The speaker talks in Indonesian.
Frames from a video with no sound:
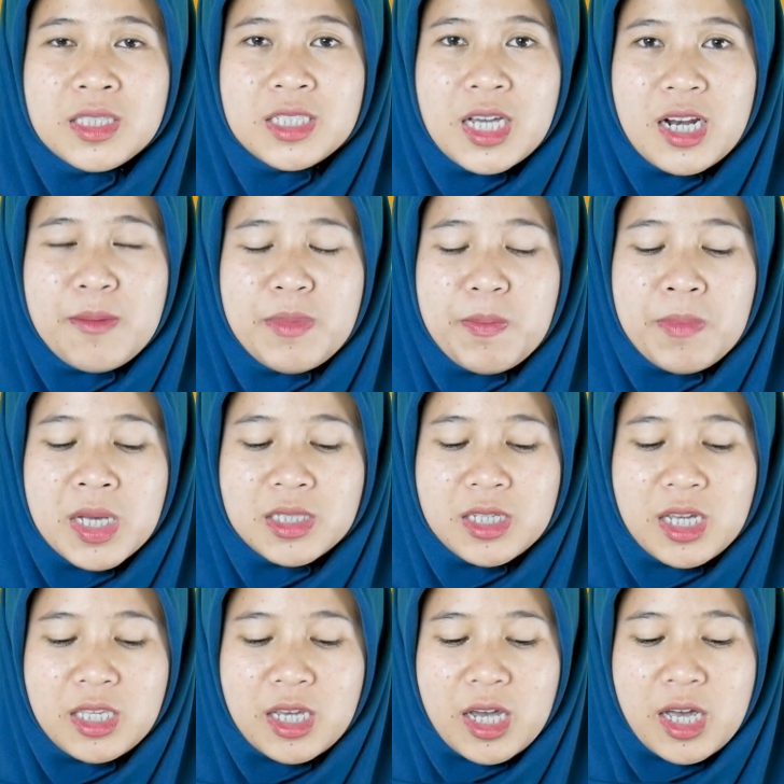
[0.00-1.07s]
Cara
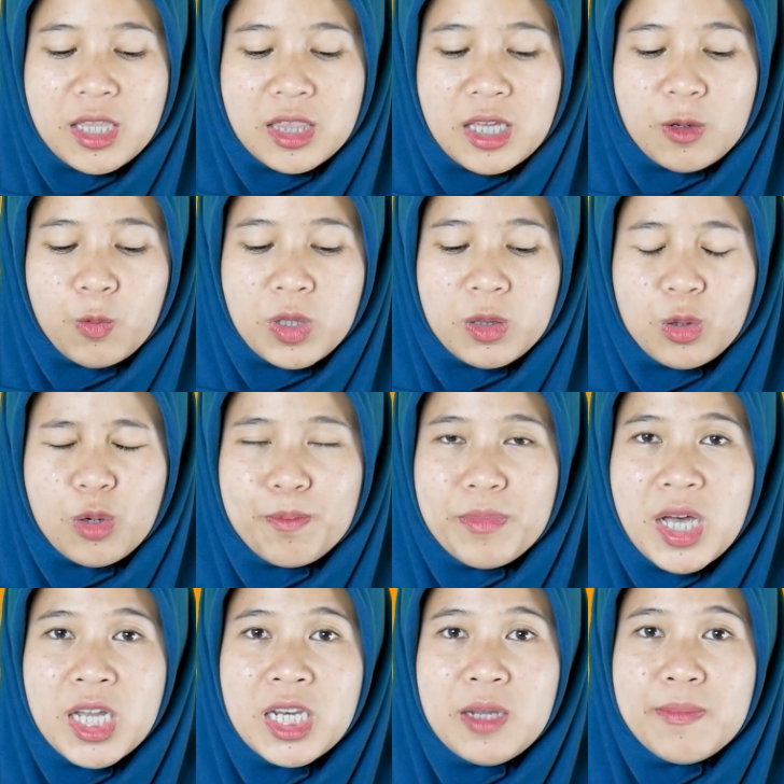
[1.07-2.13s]
membacanya, tanwin
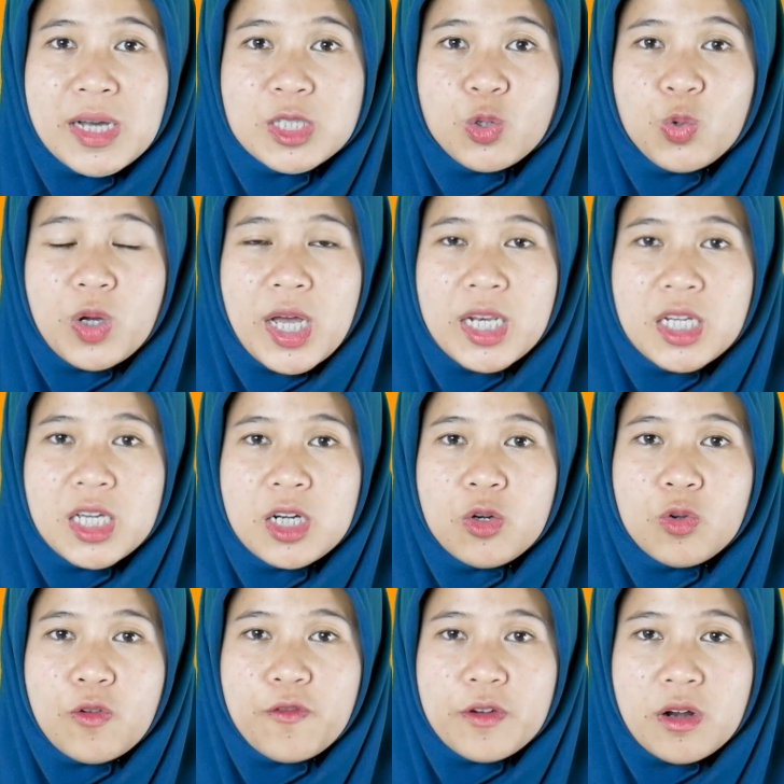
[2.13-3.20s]
dhammah dimasukkan ke
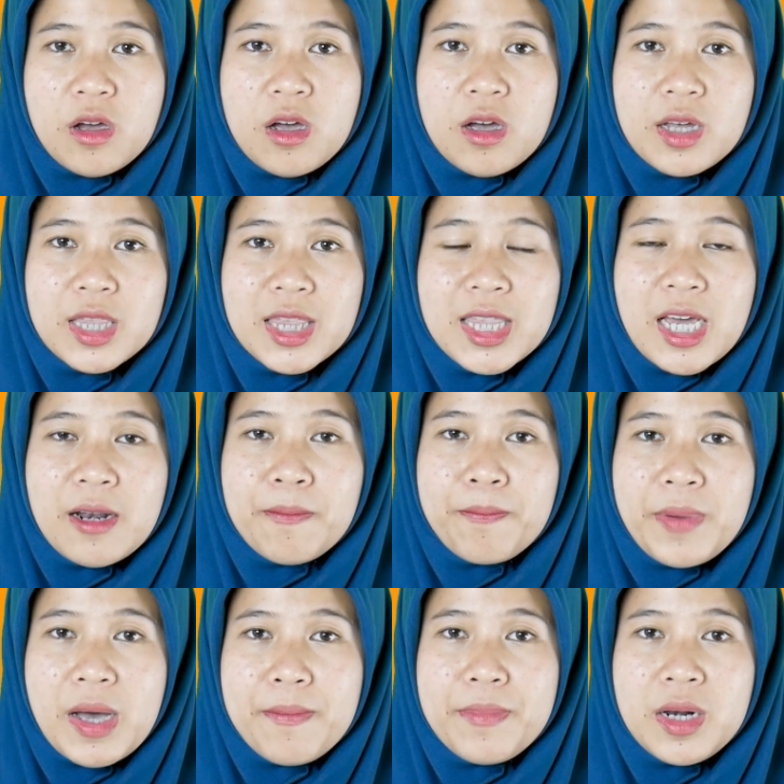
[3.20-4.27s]
huruf ra
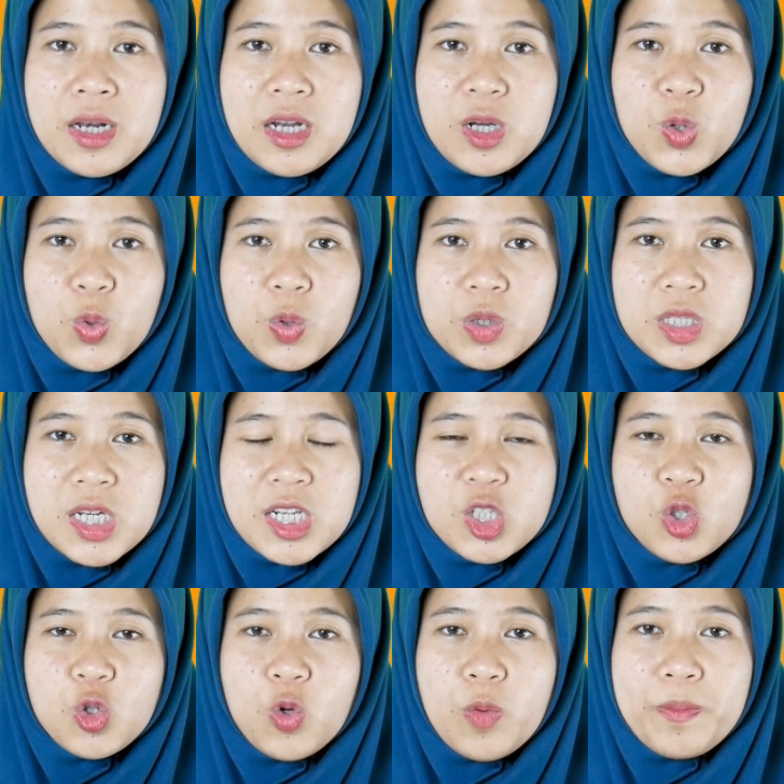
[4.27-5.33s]
tanpa berdengung,
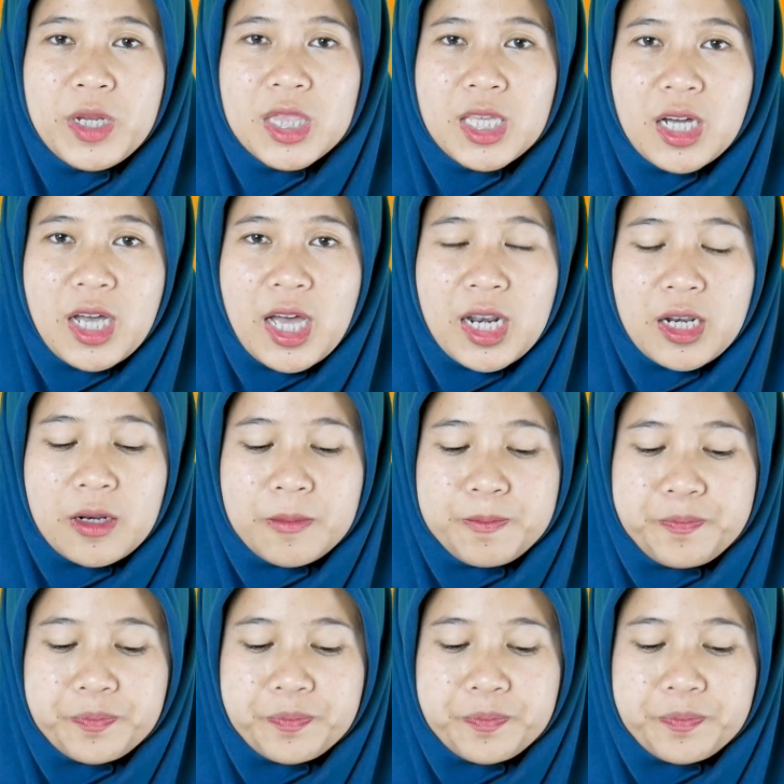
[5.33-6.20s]
jadi cukup ditekan.